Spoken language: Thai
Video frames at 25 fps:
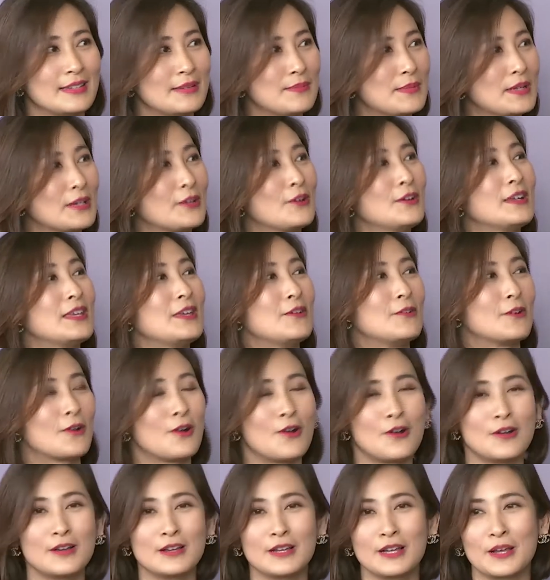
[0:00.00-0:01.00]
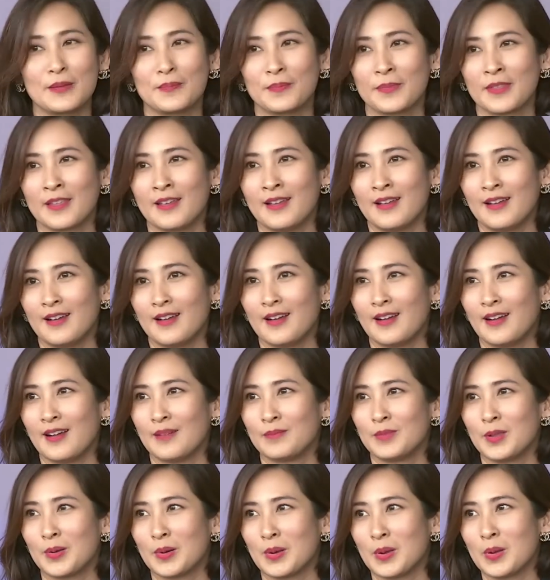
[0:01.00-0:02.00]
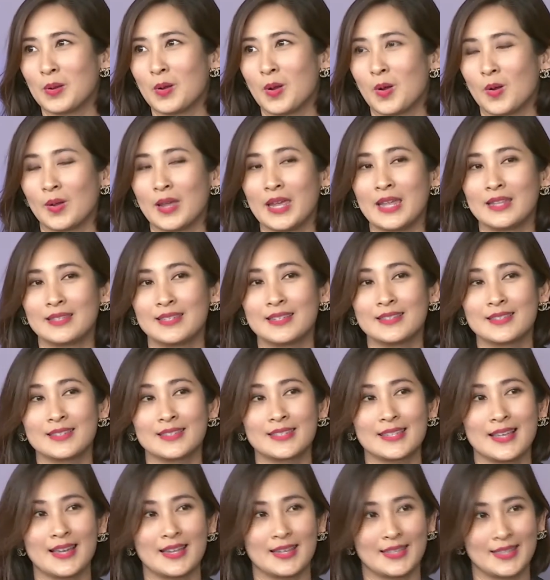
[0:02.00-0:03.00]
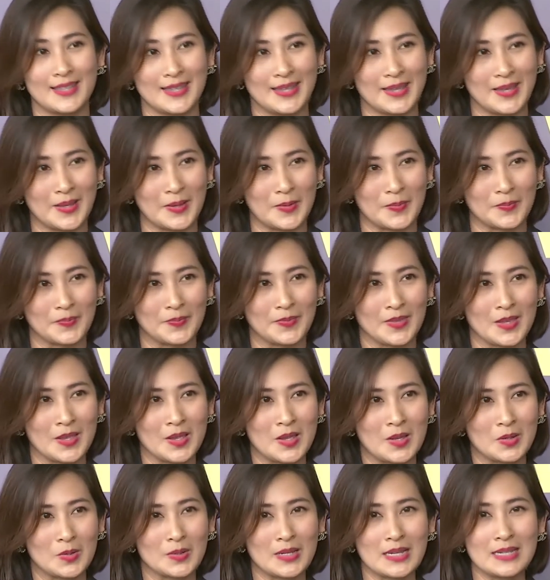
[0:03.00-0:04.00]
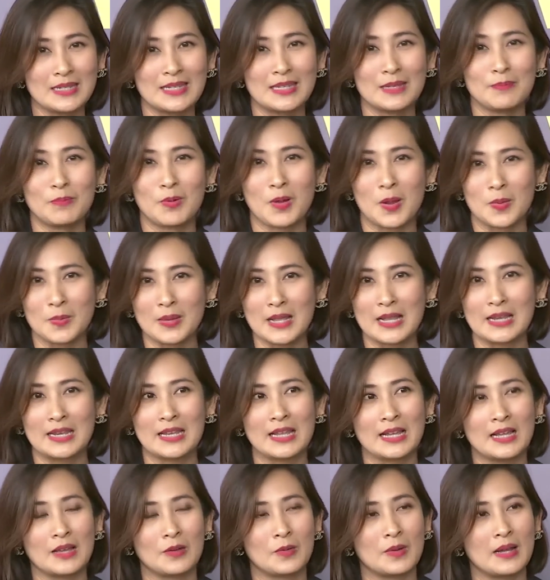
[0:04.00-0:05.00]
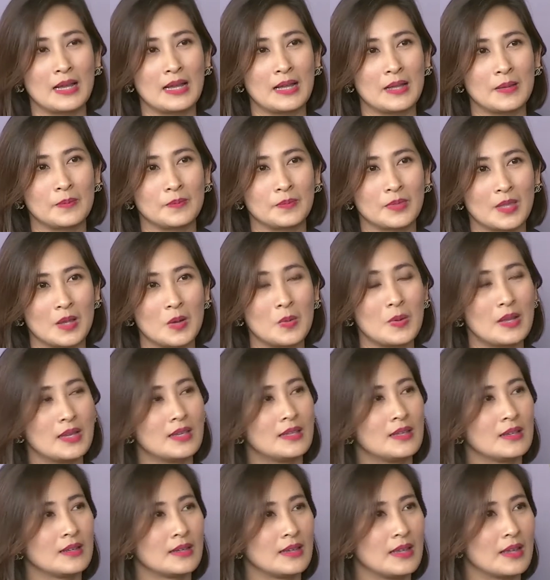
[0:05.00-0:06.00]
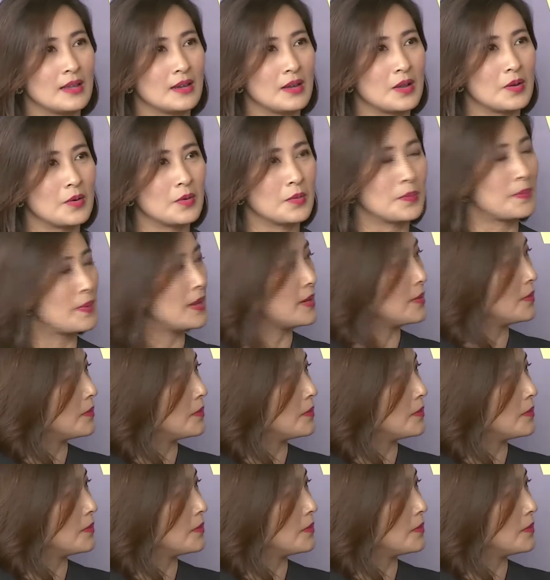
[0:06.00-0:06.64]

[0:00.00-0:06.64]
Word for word: ที่มันก็เกี่ยวข้องกับในเรื่องของ aging society ทุกท่านคิดพร้อมกันนะคะว่าถ้าวันหนึ่งเนี่ยเราเป็น